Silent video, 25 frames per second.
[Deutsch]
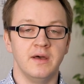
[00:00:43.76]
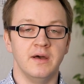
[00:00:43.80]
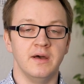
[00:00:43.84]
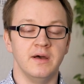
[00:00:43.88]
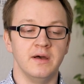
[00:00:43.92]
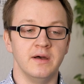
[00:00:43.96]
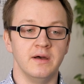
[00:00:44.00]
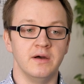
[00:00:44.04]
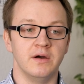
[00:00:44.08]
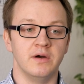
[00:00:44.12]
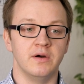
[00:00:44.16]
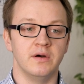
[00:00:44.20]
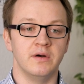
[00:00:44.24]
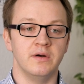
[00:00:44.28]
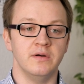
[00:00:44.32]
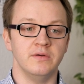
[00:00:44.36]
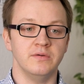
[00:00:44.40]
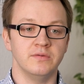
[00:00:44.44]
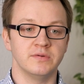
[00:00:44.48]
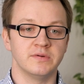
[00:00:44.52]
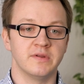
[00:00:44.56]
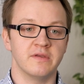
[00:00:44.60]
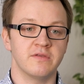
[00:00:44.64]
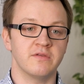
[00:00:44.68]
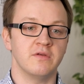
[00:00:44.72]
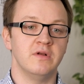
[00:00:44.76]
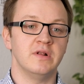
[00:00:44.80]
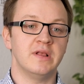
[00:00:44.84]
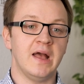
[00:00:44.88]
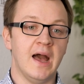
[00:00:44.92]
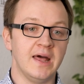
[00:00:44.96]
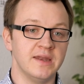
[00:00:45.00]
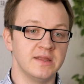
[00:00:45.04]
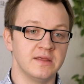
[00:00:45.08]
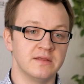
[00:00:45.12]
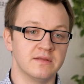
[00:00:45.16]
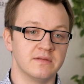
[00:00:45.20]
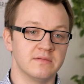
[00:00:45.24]
Äh, und das soll
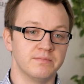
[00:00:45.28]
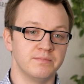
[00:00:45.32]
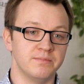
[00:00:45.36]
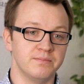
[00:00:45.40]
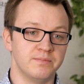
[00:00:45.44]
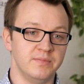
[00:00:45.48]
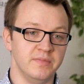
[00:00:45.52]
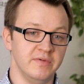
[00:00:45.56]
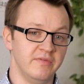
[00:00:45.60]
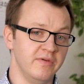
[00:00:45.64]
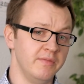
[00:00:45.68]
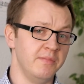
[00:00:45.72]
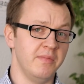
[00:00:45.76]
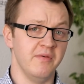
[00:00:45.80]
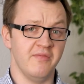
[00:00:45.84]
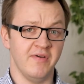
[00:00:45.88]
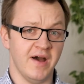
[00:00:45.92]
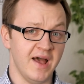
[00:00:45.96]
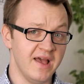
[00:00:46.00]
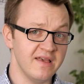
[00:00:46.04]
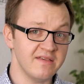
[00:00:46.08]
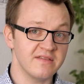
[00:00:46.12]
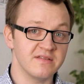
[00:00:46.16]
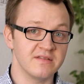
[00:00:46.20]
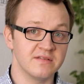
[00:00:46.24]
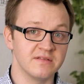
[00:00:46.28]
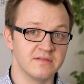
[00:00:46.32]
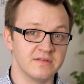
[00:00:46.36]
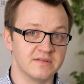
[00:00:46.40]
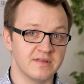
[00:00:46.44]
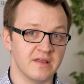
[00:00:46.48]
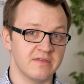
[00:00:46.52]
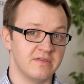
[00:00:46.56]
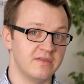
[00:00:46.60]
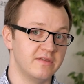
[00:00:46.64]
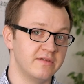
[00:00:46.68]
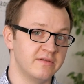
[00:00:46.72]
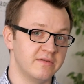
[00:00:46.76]
gar nicht beweisen,
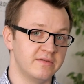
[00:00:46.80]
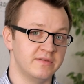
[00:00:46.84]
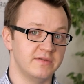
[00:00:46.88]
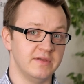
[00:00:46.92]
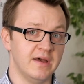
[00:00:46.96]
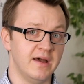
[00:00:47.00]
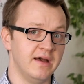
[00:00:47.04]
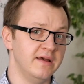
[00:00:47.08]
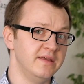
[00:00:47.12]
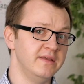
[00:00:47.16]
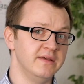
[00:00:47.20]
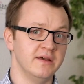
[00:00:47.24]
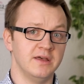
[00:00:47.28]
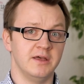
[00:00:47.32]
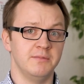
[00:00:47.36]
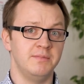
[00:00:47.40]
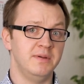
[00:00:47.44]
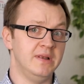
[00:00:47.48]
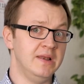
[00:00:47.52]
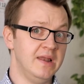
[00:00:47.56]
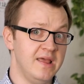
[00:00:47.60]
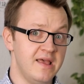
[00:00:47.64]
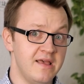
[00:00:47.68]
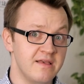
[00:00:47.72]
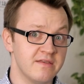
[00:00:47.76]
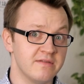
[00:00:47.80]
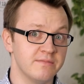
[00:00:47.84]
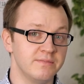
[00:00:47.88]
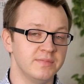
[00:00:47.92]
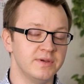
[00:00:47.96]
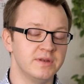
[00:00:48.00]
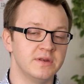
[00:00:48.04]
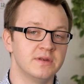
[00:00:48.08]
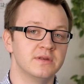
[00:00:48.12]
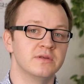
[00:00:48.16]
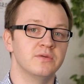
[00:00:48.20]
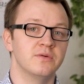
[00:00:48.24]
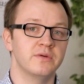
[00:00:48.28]
dass ich ja irre belesen
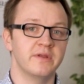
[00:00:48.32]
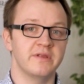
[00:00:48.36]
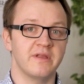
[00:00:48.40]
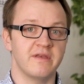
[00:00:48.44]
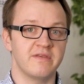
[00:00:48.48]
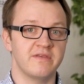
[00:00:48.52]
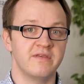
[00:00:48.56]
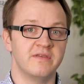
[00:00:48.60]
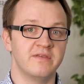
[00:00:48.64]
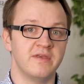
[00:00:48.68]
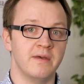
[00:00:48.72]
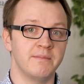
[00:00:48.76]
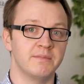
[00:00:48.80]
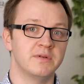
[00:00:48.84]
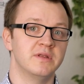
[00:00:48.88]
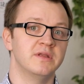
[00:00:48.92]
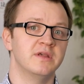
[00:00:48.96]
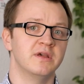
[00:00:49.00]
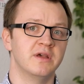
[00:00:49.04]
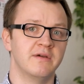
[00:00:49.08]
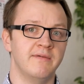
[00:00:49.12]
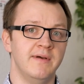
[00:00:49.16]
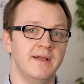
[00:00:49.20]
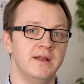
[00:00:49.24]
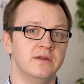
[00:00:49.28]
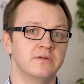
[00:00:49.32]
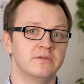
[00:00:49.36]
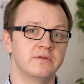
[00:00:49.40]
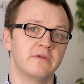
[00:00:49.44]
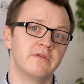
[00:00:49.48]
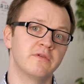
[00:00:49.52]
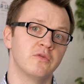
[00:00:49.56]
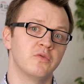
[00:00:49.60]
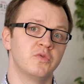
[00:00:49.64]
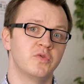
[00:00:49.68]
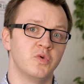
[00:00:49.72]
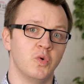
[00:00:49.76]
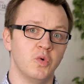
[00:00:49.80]
bin oder dass ich sämtliche Quellen und
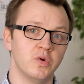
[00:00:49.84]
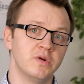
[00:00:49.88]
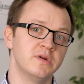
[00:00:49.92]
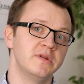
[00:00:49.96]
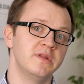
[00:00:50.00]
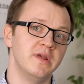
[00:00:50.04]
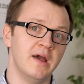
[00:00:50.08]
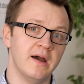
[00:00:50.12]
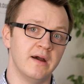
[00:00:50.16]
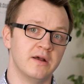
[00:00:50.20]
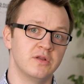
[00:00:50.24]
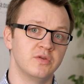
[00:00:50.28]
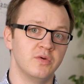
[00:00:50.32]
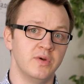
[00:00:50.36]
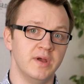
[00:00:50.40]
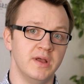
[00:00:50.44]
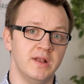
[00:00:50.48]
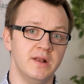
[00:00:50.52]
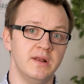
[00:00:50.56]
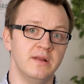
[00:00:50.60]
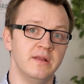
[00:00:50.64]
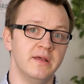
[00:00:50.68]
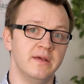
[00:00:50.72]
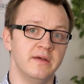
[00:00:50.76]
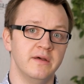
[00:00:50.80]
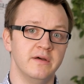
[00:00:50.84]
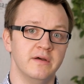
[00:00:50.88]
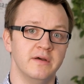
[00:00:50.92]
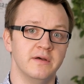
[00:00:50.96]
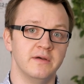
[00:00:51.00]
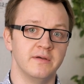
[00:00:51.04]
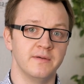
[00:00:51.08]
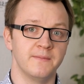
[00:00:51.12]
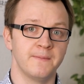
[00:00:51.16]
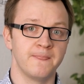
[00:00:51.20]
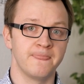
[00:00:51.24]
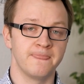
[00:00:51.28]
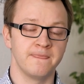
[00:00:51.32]
Diskussionen, die
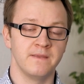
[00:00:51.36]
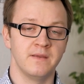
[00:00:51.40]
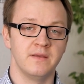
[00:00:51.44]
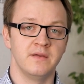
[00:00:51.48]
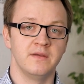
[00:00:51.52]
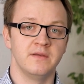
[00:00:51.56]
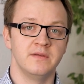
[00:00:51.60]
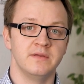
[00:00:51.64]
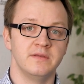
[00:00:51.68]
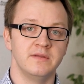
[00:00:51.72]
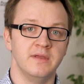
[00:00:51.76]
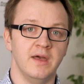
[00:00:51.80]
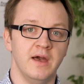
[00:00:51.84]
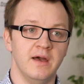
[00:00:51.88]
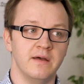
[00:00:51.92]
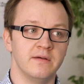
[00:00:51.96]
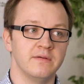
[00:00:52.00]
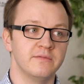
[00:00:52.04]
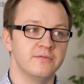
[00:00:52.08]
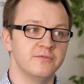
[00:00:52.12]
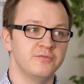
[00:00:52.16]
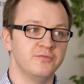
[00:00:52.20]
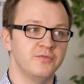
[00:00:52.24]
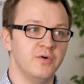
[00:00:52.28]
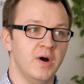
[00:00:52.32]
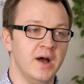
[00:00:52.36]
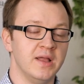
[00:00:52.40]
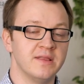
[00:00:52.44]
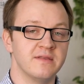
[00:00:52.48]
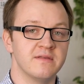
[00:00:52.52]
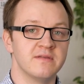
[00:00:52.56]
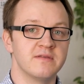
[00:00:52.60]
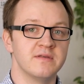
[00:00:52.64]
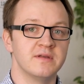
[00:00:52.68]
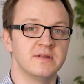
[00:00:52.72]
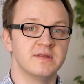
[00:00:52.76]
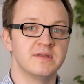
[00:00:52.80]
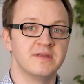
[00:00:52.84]
aktuell äh, ja,
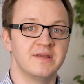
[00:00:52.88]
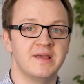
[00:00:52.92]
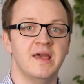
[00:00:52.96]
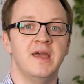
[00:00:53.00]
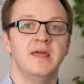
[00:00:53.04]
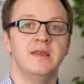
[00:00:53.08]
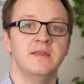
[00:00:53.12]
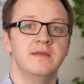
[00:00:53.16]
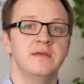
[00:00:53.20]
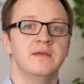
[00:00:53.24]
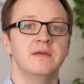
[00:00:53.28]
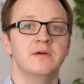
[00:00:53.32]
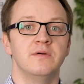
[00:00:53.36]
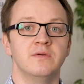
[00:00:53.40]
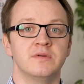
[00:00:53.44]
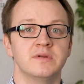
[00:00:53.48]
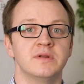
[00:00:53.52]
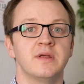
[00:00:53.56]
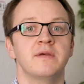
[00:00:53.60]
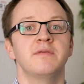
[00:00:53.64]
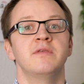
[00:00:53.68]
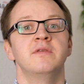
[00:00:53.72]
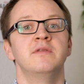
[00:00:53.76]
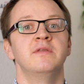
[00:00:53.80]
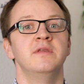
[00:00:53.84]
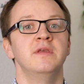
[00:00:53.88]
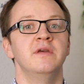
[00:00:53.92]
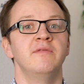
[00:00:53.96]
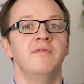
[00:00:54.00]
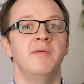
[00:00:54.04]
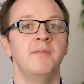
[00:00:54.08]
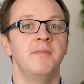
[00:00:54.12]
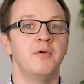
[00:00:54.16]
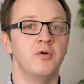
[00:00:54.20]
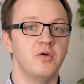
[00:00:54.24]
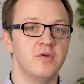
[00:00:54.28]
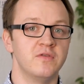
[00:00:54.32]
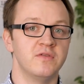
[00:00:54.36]
vorhanden sind, kenne und dass ich die
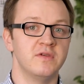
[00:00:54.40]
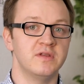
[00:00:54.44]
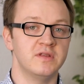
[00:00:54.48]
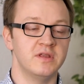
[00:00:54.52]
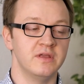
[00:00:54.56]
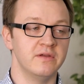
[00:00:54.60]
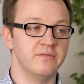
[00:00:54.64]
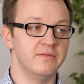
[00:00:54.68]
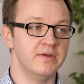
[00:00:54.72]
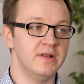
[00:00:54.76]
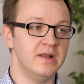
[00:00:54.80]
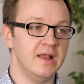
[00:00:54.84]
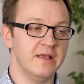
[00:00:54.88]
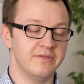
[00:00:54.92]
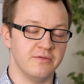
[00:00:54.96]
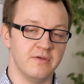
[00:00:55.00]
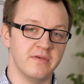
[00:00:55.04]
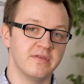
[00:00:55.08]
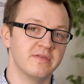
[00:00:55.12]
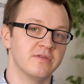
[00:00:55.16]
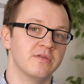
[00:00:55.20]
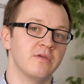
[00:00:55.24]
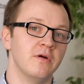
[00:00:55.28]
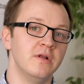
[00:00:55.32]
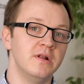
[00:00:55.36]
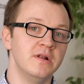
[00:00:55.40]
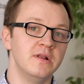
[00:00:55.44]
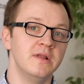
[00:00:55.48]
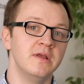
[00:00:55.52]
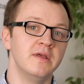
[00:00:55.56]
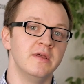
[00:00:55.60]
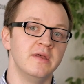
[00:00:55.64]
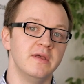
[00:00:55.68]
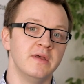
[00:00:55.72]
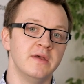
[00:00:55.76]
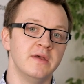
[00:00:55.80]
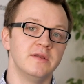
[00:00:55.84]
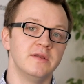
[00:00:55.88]
irgendwie berücksichtigen will. Also es soll
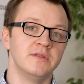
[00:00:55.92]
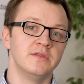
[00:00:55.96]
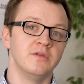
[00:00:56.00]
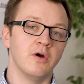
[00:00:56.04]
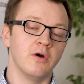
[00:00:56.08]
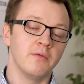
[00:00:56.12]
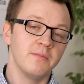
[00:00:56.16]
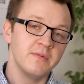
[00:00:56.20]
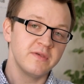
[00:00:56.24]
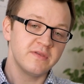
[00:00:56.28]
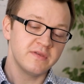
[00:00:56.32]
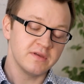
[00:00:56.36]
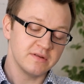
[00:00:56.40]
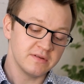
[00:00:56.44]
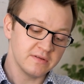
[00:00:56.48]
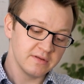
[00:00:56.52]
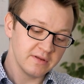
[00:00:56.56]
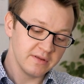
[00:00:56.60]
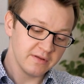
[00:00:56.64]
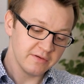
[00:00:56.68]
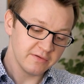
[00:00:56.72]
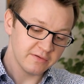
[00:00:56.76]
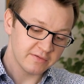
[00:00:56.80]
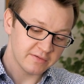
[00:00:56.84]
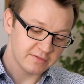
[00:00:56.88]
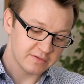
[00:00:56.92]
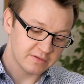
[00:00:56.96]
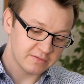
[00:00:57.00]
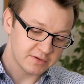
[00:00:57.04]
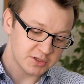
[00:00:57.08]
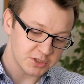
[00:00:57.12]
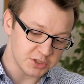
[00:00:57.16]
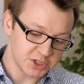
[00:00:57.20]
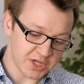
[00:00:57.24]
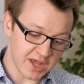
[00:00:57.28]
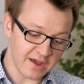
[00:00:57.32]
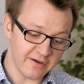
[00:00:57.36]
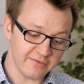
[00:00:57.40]
noch ein bisschen
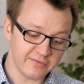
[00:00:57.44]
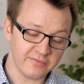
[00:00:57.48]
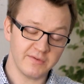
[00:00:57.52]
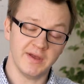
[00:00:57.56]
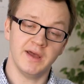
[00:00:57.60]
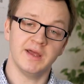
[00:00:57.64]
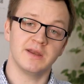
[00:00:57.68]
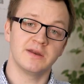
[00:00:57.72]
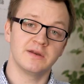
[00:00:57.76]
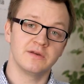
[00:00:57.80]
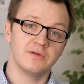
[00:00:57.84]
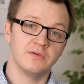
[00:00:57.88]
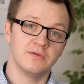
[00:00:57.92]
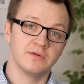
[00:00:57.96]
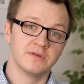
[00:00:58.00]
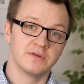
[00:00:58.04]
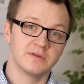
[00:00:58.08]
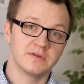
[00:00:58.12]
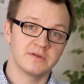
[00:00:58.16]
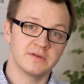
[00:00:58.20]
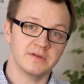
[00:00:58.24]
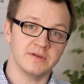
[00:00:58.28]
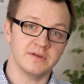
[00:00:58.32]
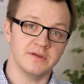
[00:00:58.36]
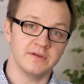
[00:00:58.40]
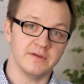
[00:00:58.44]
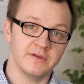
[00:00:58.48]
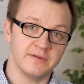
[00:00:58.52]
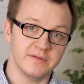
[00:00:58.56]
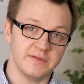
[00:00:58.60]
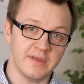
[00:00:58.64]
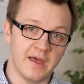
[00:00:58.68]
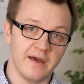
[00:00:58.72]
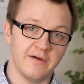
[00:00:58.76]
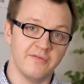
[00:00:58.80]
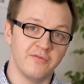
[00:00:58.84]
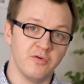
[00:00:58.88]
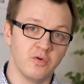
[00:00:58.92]
geschärft werden und äh,
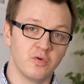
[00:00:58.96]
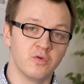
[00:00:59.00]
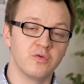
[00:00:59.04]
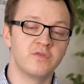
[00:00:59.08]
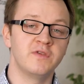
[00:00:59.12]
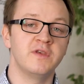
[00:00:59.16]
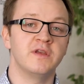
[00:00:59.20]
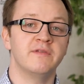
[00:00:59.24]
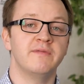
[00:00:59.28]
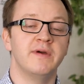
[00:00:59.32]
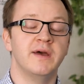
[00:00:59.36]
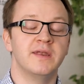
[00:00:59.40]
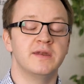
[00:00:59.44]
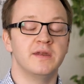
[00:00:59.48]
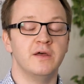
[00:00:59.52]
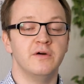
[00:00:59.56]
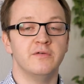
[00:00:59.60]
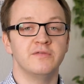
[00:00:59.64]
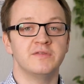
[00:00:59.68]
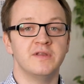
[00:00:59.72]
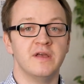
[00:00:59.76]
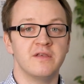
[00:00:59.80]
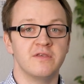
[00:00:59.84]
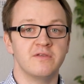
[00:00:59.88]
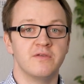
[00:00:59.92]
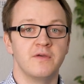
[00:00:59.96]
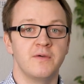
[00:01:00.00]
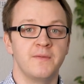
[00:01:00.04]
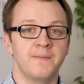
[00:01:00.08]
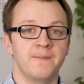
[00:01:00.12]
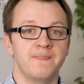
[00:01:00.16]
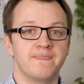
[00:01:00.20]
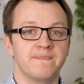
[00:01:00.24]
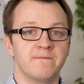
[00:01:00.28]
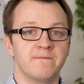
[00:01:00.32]
ja, fokussiert werden auf das,